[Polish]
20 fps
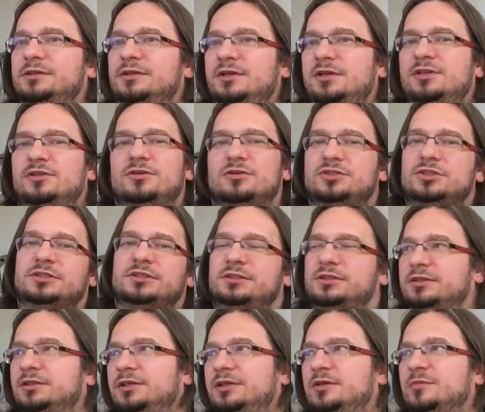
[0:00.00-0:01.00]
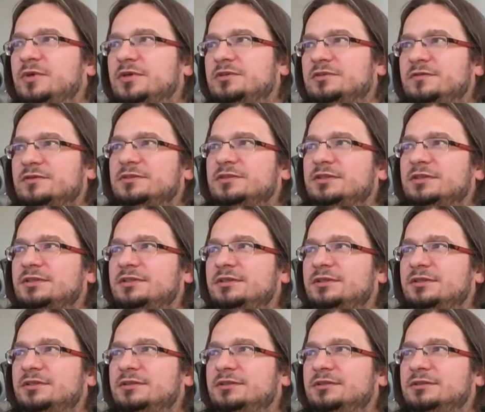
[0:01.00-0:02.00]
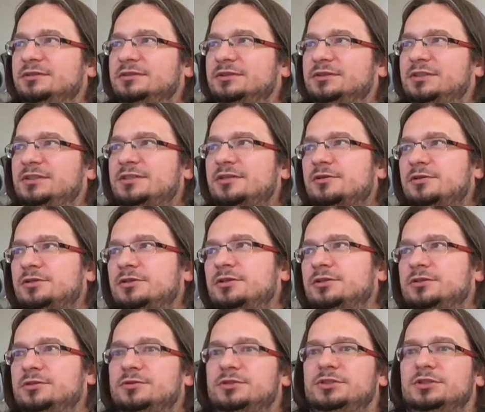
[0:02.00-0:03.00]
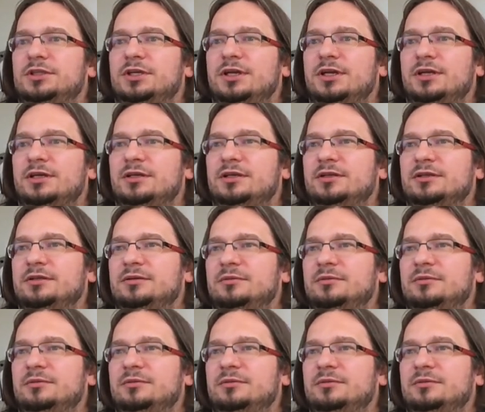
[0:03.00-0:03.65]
I to, czy te techniki mają związek z historycznością, czy nie,